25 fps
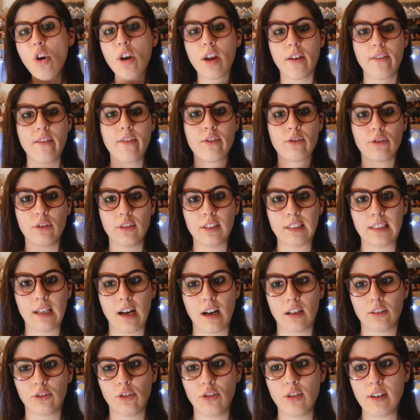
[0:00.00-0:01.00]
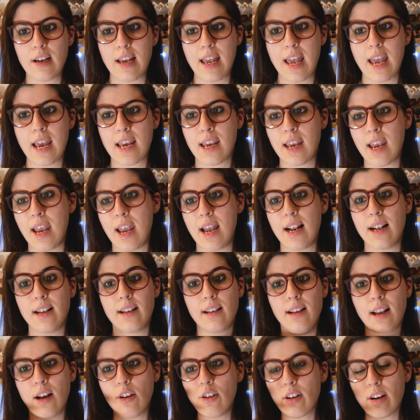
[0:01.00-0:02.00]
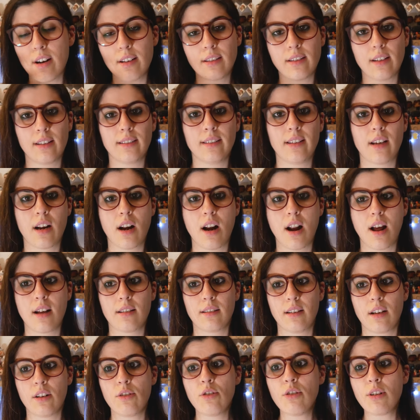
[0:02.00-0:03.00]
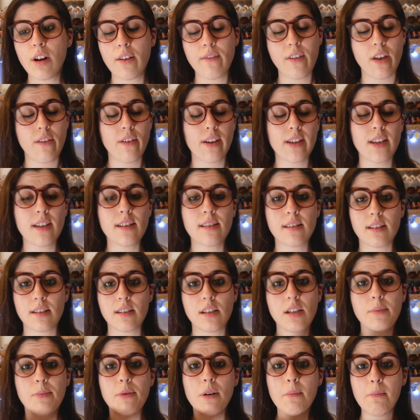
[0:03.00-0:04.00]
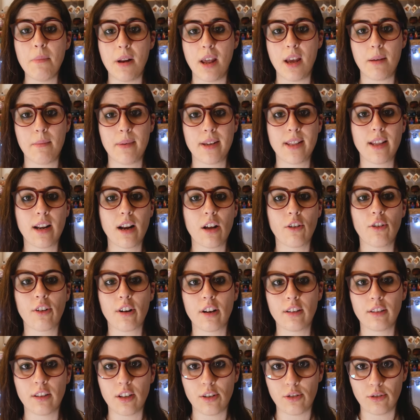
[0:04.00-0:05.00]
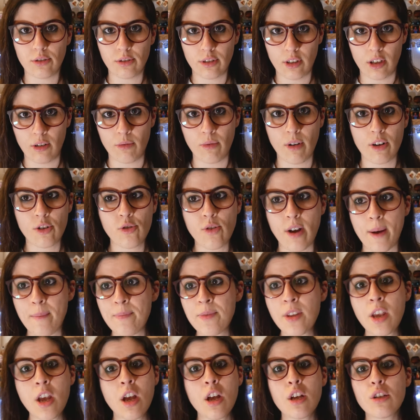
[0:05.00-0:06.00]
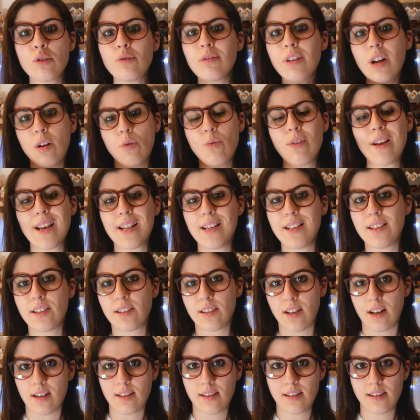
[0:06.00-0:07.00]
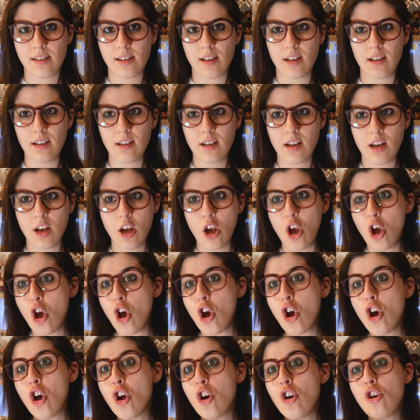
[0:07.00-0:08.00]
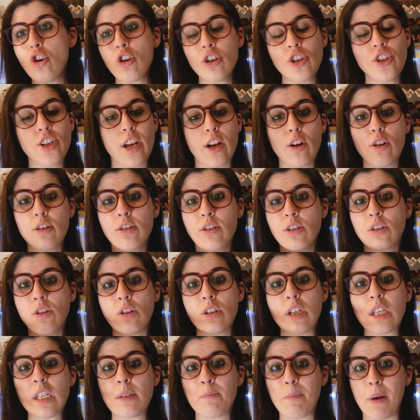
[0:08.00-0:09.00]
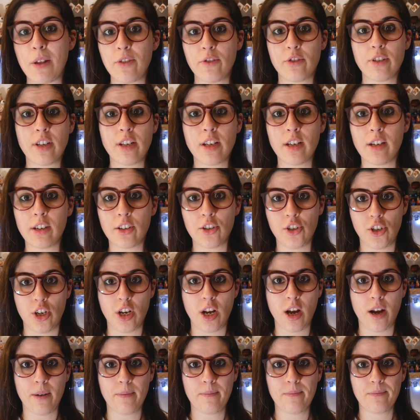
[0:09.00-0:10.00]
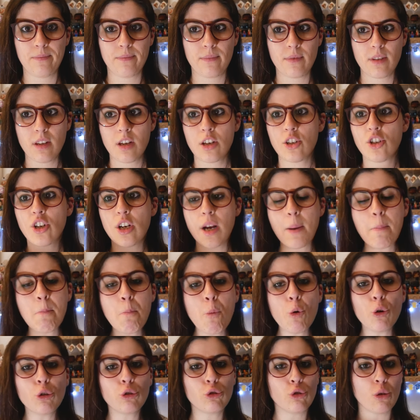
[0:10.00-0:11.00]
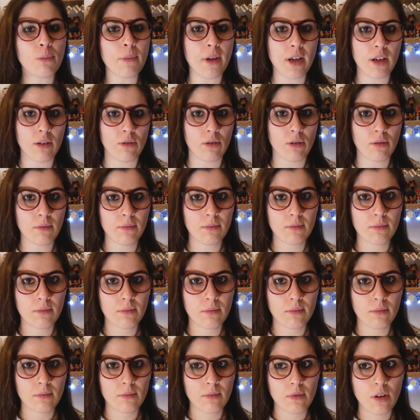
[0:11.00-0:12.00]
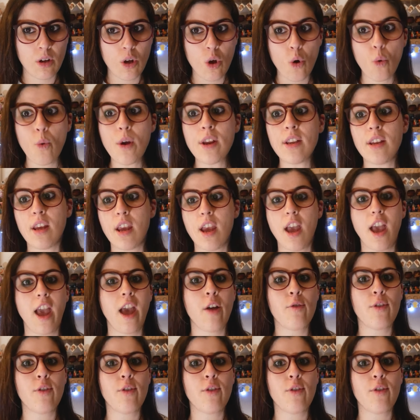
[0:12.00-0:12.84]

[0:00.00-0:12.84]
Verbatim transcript: avevano notato è che la corrente alternata non aveva gli stessi problemi della corrente continua, cioè sulle lunghe distanze non c'è lo stesso dispendio di energia, ce n'è molto meno. Quindi è